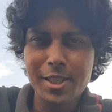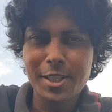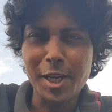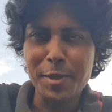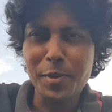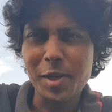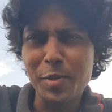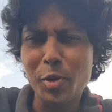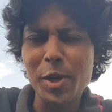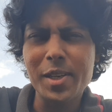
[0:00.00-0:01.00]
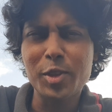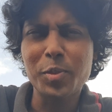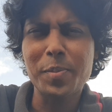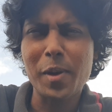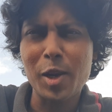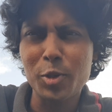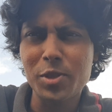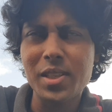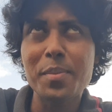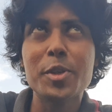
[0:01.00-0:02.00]
শাকিব খানের ভয়ে কি তবে পালালো
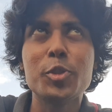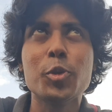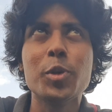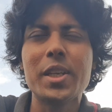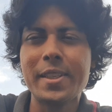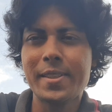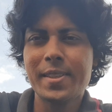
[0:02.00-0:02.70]
সিয়ামের জঙ্গলি